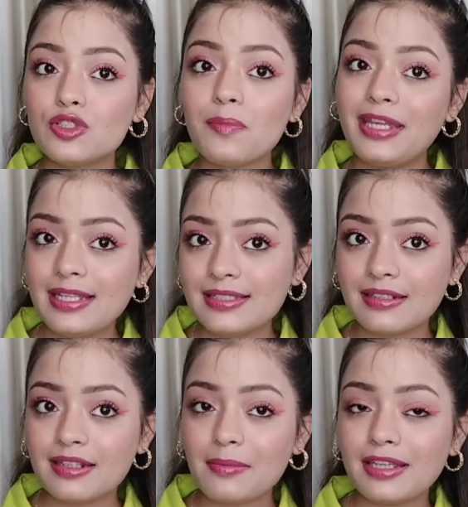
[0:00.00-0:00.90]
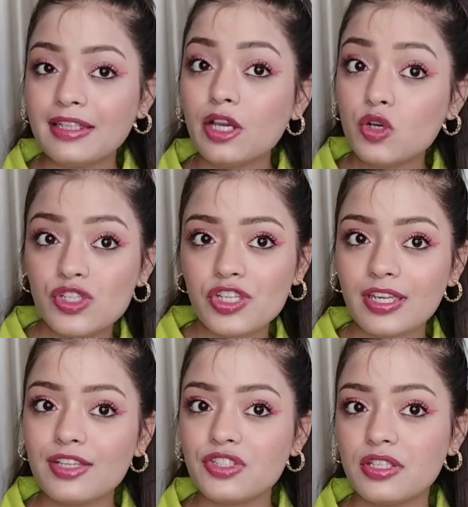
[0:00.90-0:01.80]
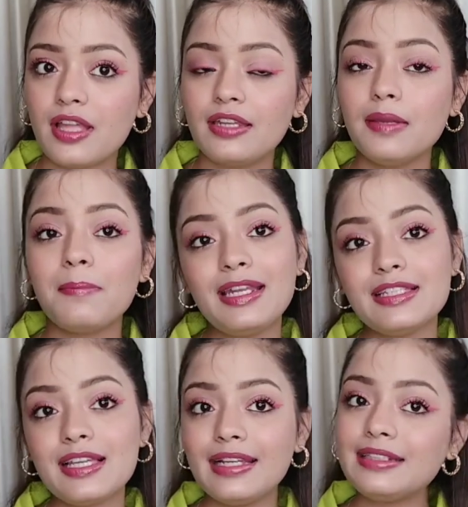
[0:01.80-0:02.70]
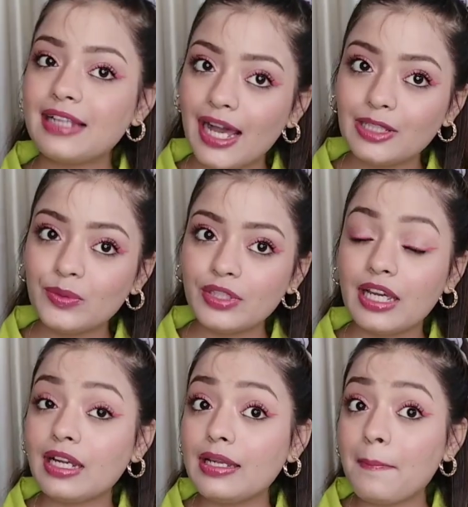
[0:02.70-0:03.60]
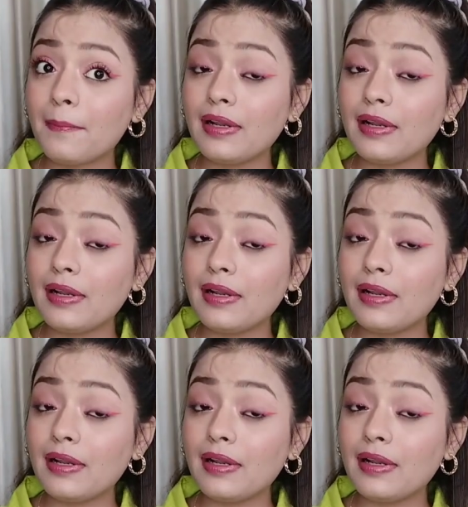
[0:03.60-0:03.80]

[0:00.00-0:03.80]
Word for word: सो so, मेरी इंस्टाग्राम आईडी है खुशी ज्ञान चंदानी मैं नीचे लिंक डाल दूंगी अगर